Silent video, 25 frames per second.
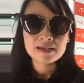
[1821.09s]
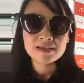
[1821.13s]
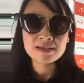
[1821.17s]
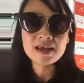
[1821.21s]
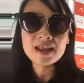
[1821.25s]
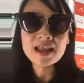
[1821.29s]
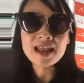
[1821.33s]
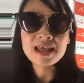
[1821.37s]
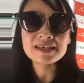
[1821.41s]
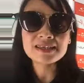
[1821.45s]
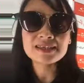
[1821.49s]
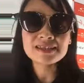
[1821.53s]

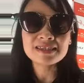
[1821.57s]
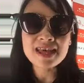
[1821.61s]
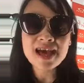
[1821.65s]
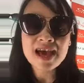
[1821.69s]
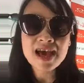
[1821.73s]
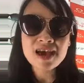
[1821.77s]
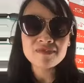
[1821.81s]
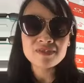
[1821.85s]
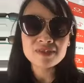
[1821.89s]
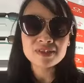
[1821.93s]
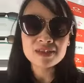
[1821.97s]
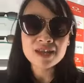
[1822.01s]
Rất là
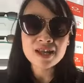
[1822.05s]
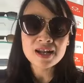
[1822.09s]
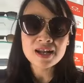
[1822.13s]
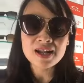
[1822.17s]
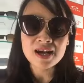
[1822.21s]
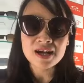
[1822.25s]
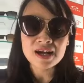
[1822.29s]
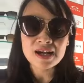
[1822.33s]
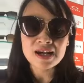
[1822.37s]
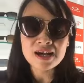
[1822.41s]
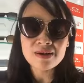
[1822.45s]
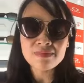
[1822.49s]
sang và rất là
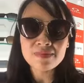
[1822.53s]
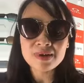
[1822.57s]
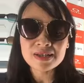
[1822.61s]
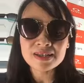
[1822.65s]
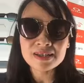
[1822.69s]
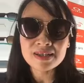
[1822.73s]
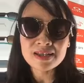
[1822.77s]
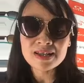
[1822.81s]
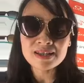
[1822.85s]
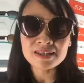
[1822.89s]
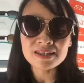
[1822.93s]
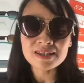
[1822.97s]
đẳng cấp ạ,
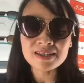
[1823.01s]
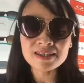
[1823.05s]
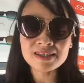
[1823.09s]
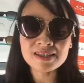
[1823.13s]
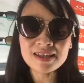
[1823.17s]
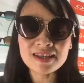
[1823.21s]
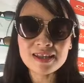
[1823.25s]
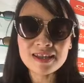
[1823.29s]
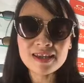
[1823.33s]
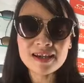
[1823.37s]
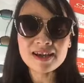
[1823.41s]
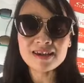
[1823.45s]
rất là tinh
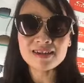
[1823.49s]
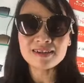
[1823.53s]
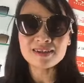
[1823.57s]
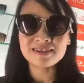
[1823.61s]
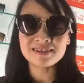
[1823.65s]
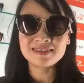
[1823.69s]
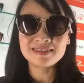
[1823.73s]
tế ạ.